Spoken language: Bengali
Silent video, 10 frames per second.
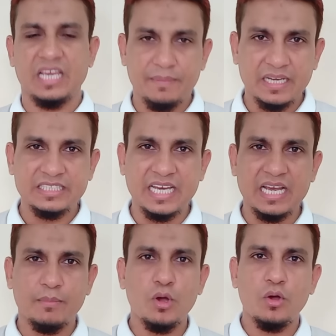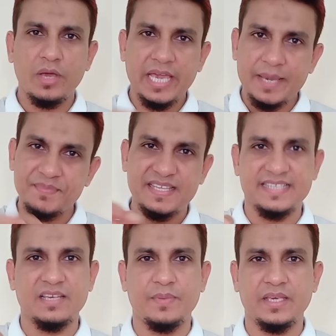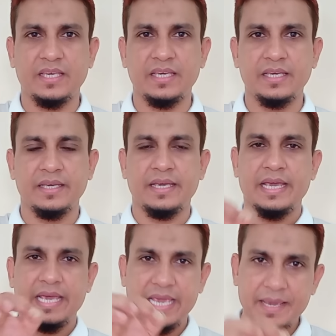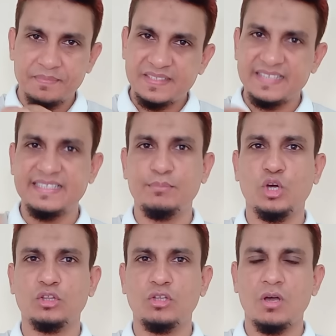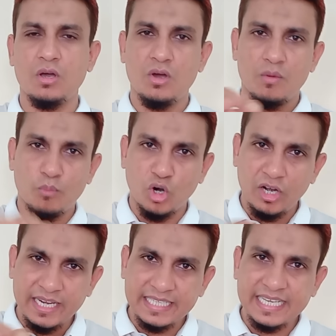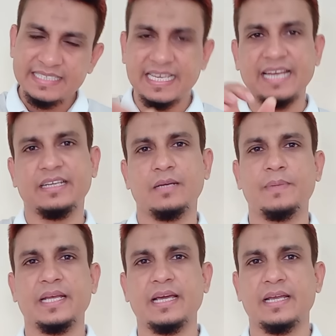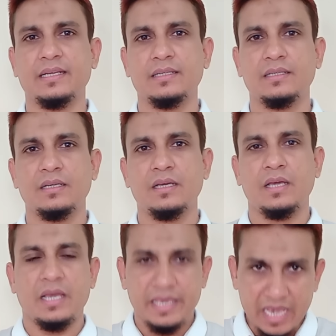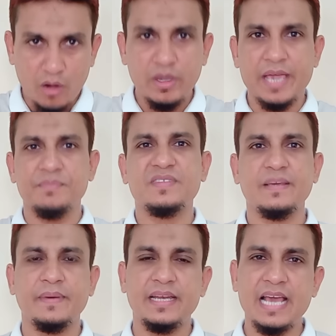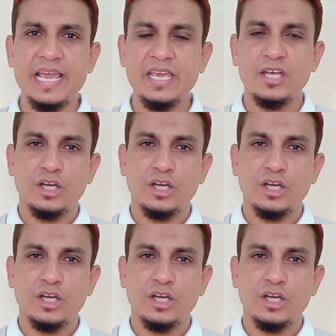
এবার জানাবো এমসিসিবি কি এমসিসিবি অর্থ মোল্ডেড কেস সার্কিট ব্রেকার ইহাও এমসিবির ন্যায়